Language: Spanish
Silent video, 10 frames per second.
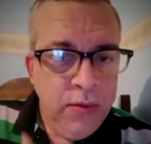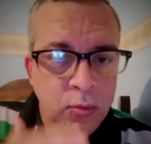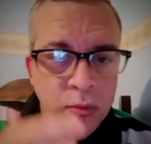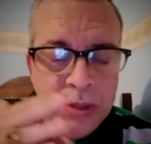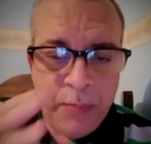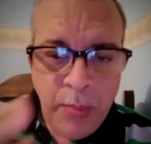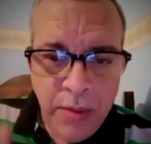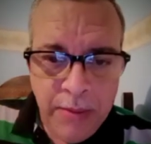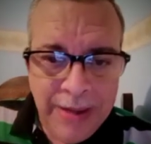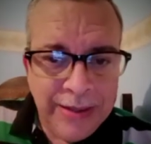Ustedes
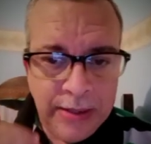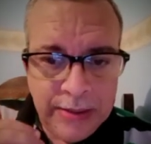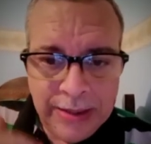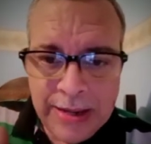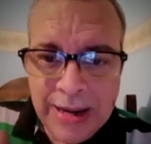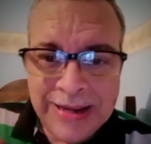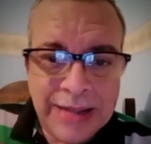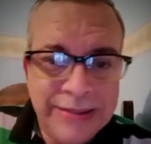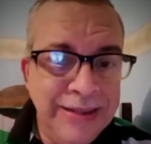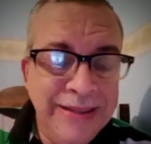pueden ver que en este canal
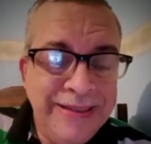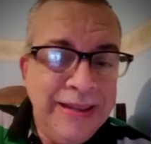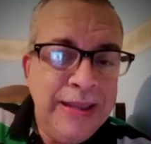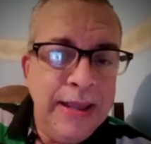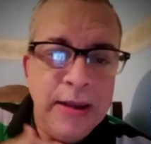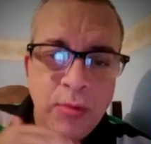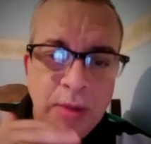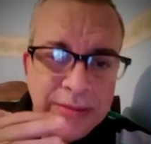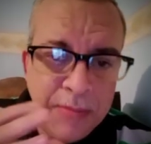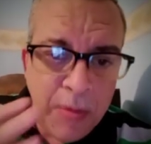casi ni siquiera nos
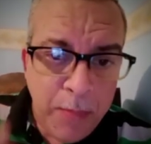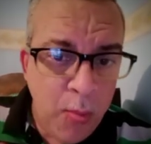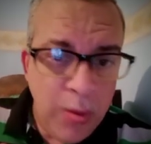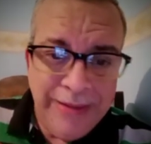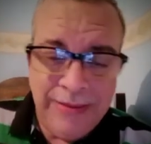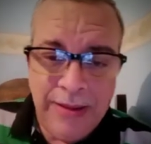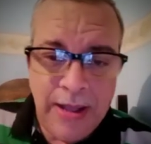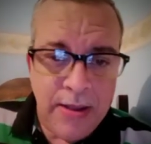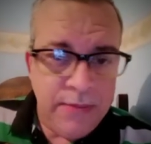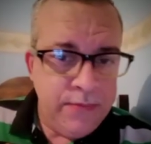hacemos
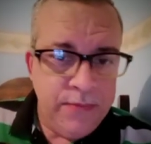publicidad.